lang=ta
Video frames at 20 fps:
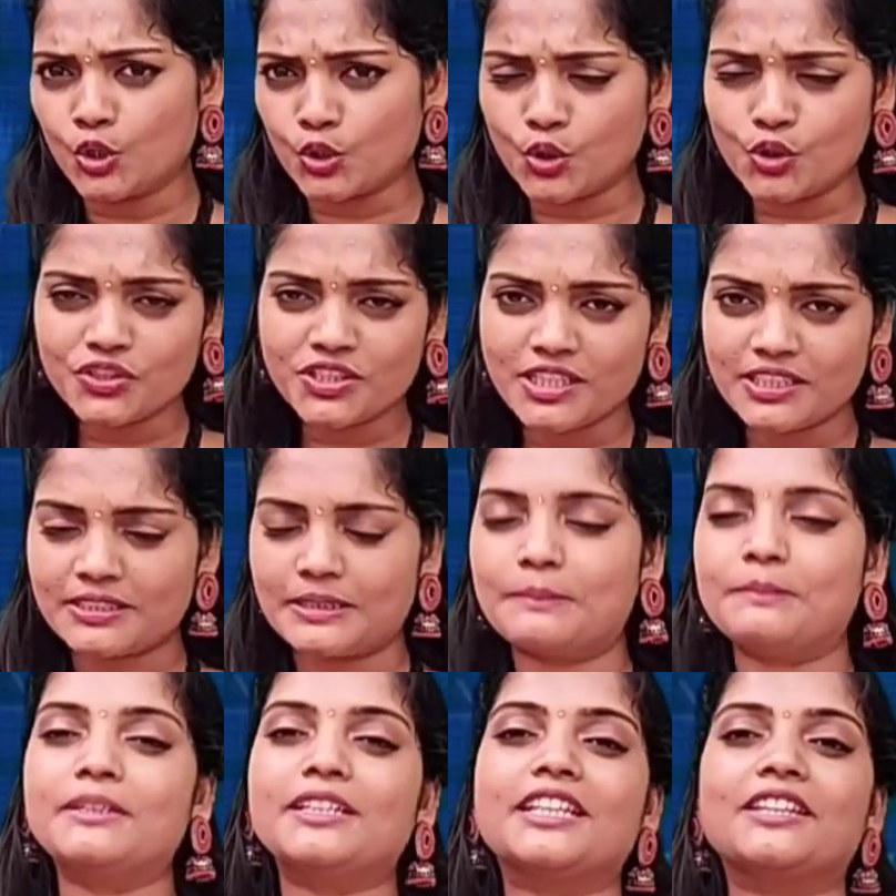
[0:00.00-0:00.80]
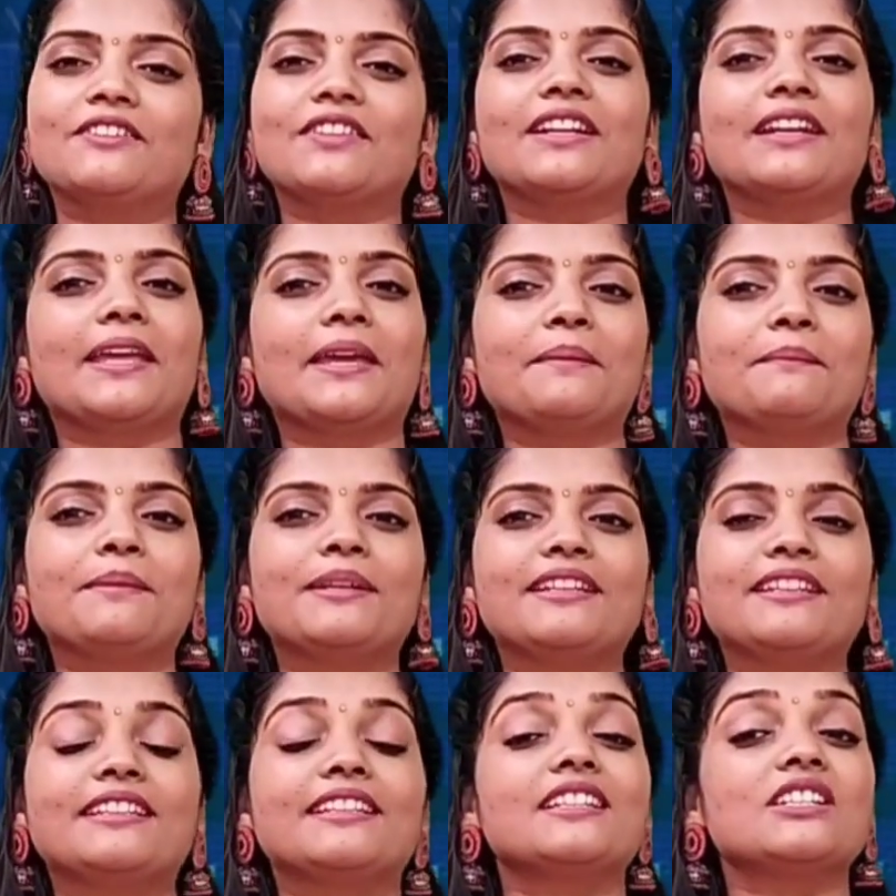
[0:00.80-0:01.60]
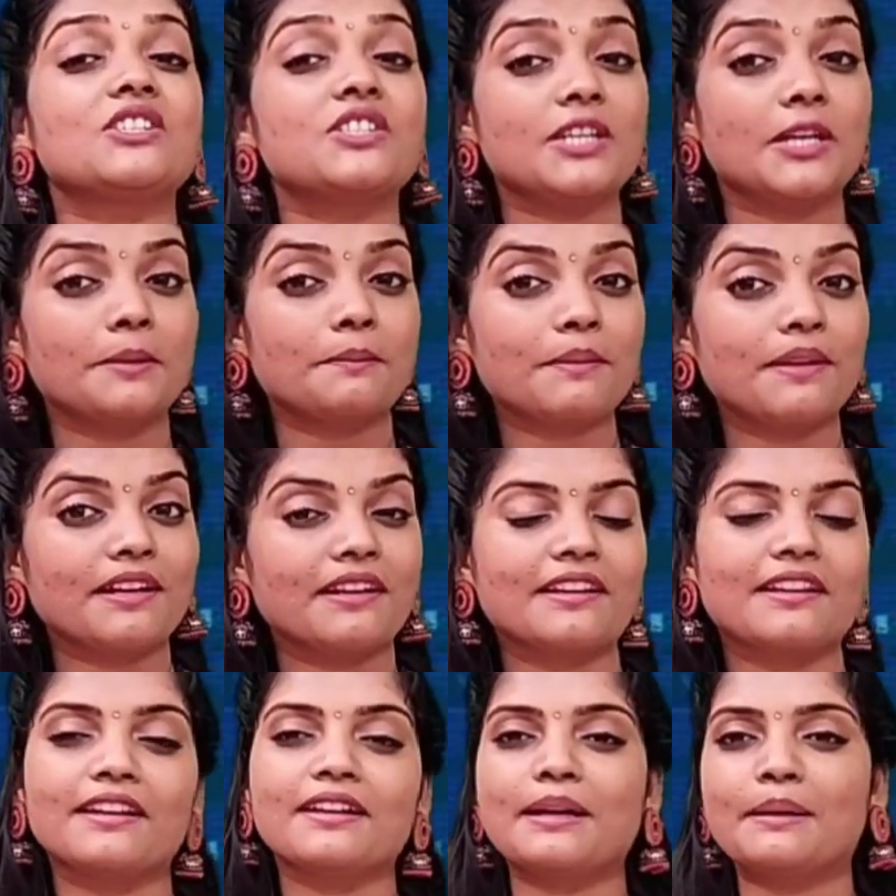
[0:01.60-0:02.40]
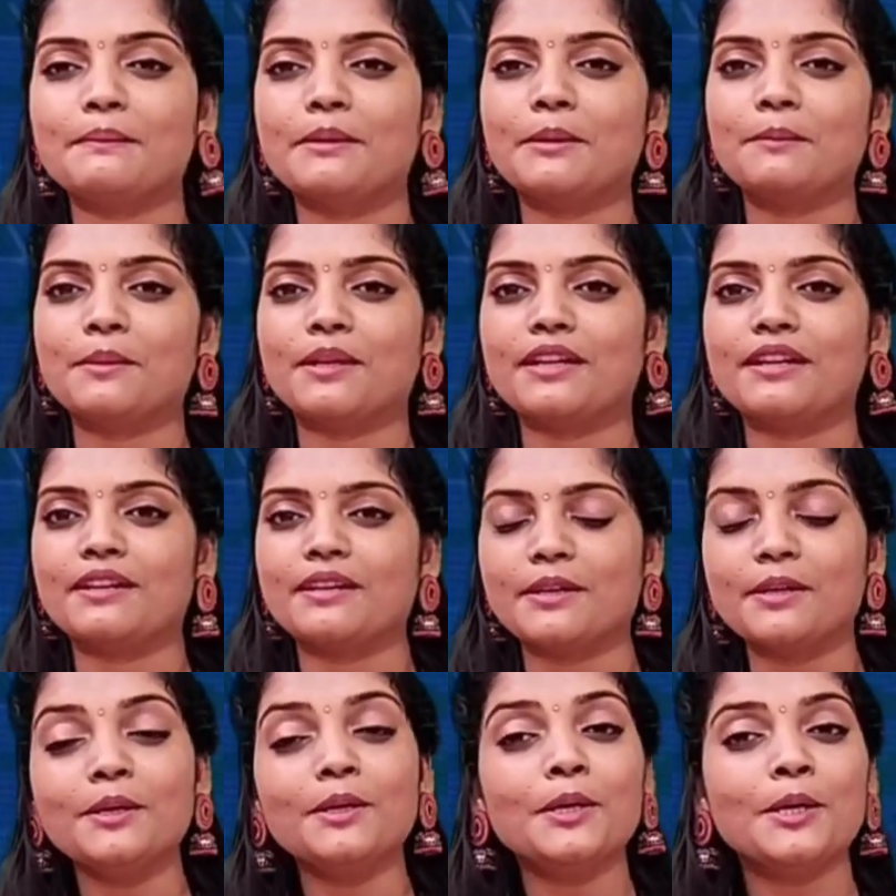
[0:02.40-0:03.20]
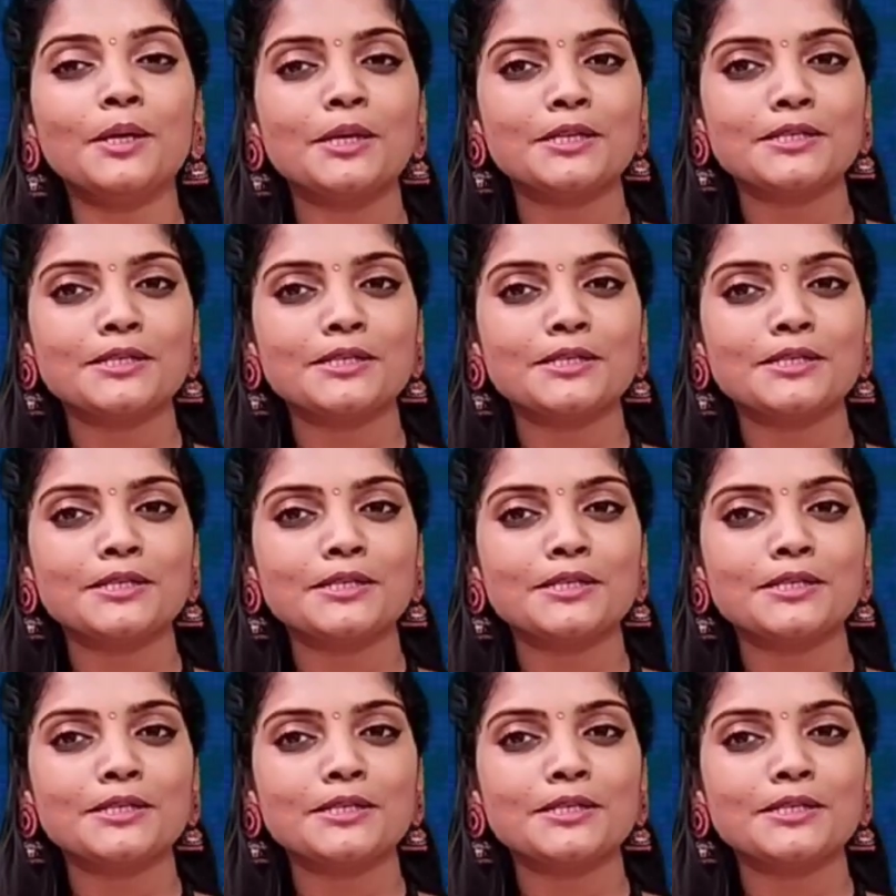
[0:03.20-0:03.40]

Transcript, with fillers: ரோஜா தமிழ் டிவியை லைக் பண்ணுங்கள் ஷேர் பண்ணுங்கள் கமெண்ட் பண்ணுங்கள்